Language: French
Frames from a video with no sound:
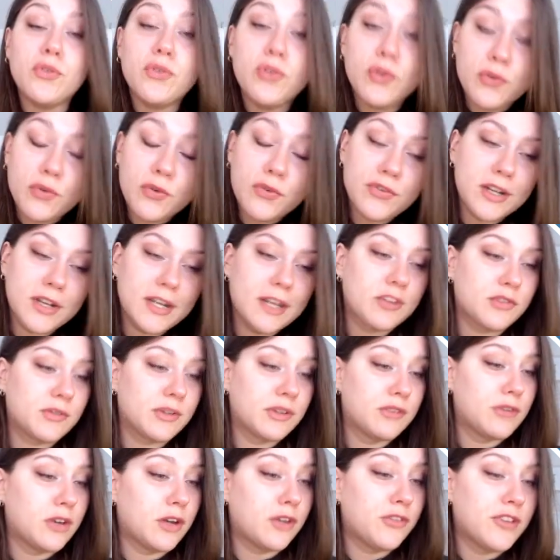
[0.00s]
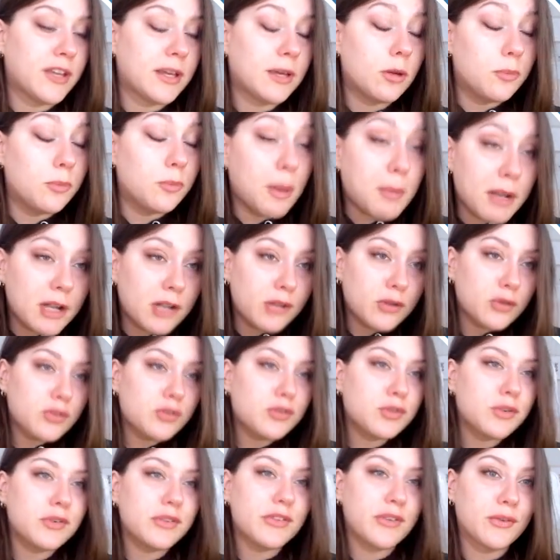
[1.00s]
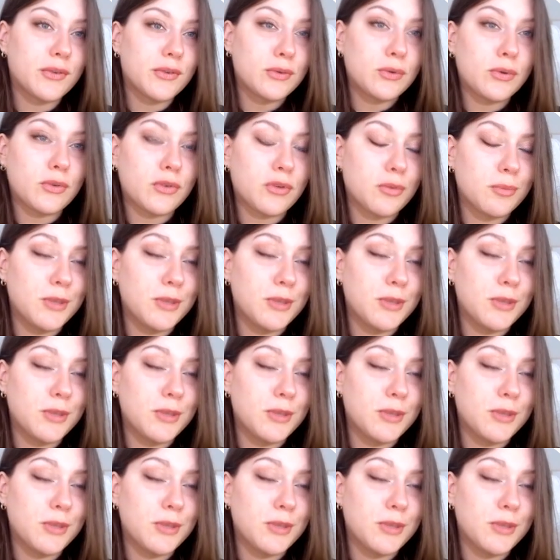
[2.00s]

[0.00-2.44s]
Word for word: Bon du coup voilà, je vais devoir faire euh, pas mal de choses en une